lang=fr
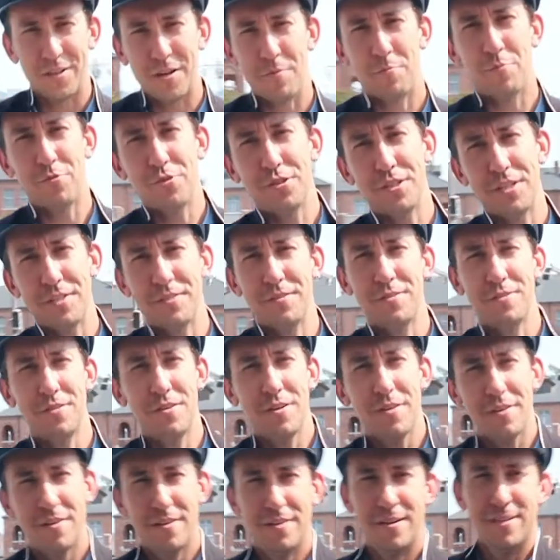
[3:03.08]
dans les prochaines
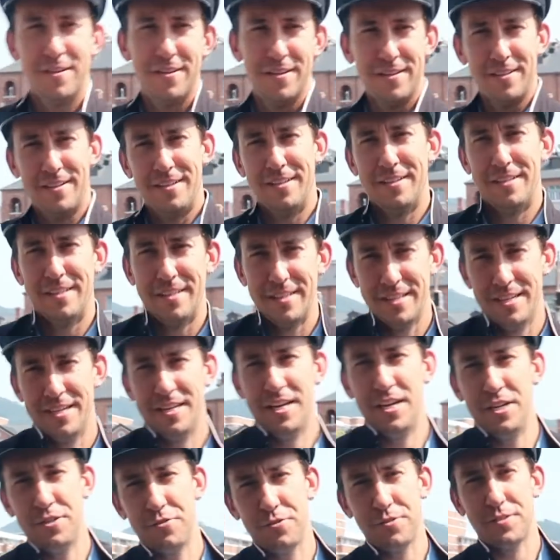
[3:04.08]
heures
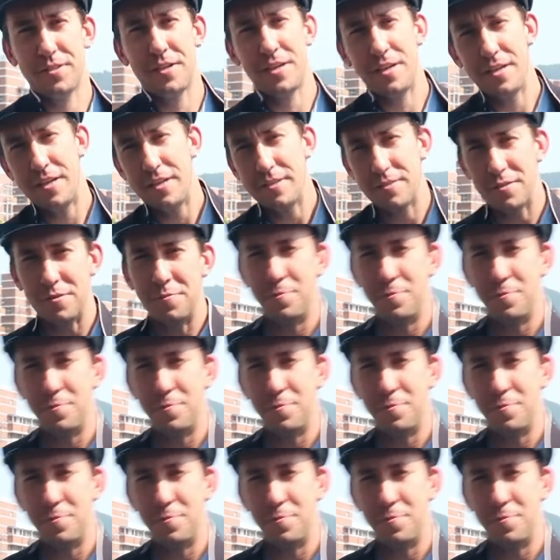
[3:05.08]
et je serai